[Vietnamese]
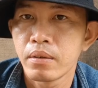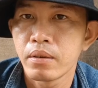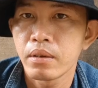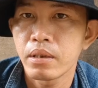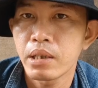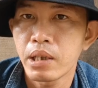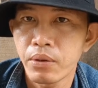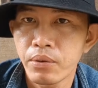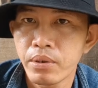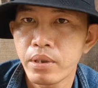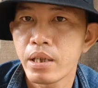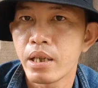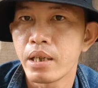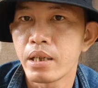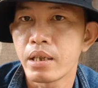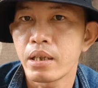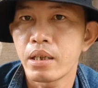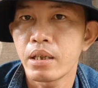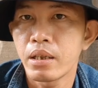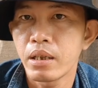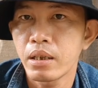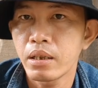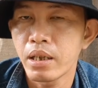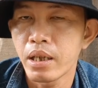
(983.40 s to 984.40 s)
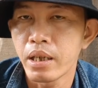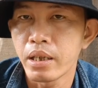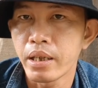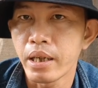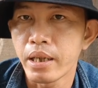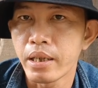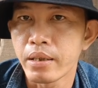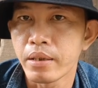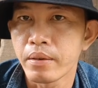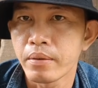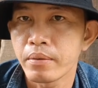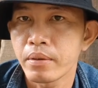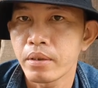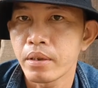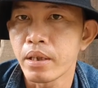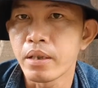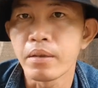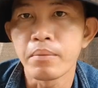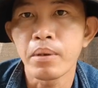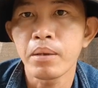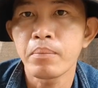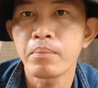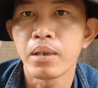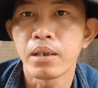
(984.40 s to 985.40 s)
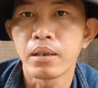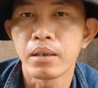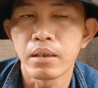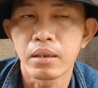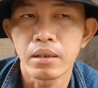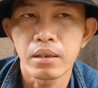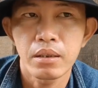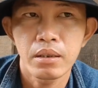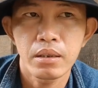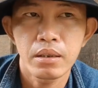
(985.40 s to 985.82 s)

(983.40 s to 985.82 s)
nói về cái vấn đề này thì Bắc Bình